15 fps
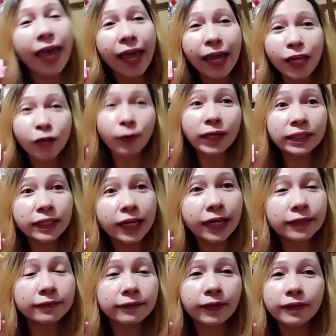Anyway,
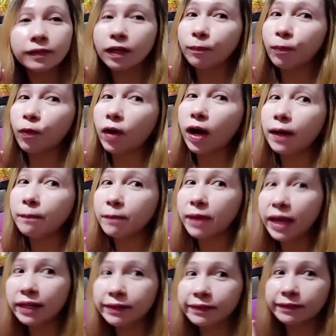trending na po ang
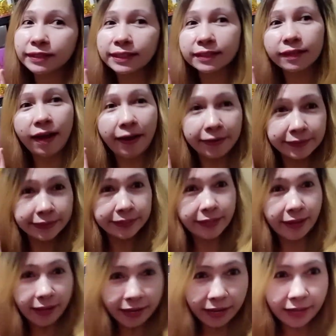Meliris kahit
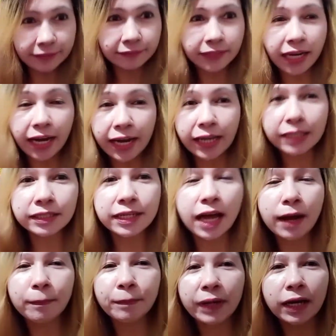saan dahil
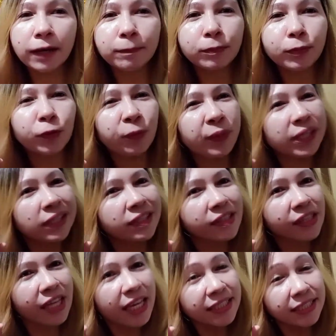napaka-proven
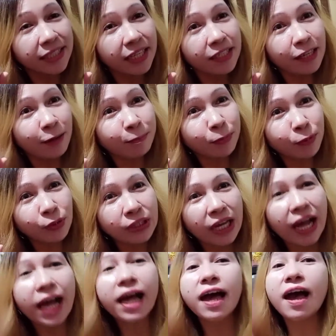and tested na po
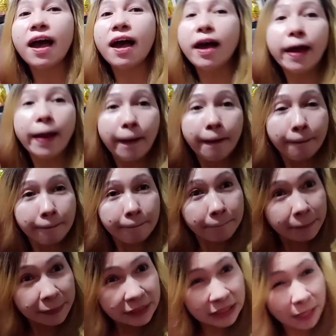niya
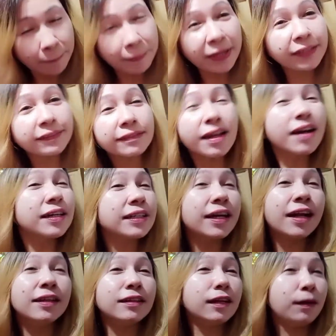sa
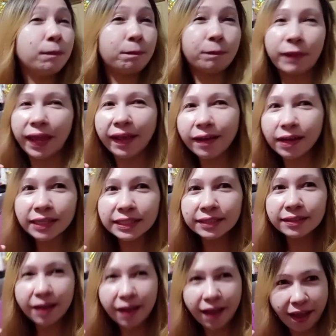pagtanggal ng pekas
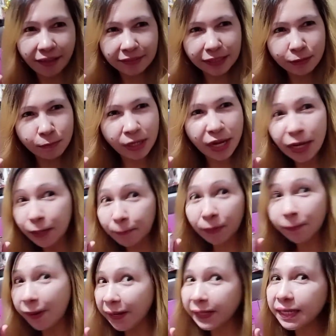ng ating mga
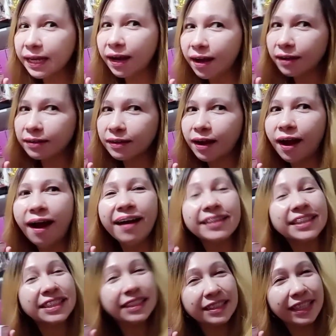kababaihan.
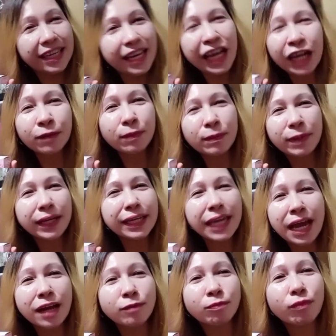At hindi
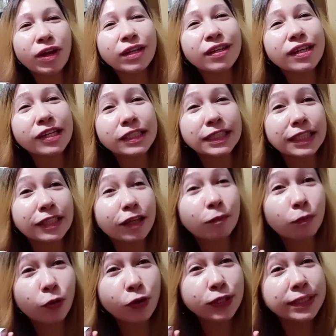kababaihan, pwede rin sa The
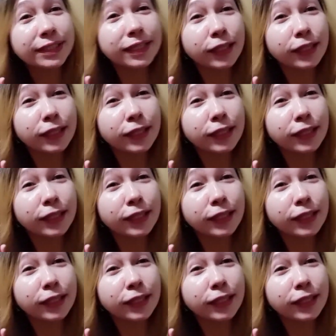Voice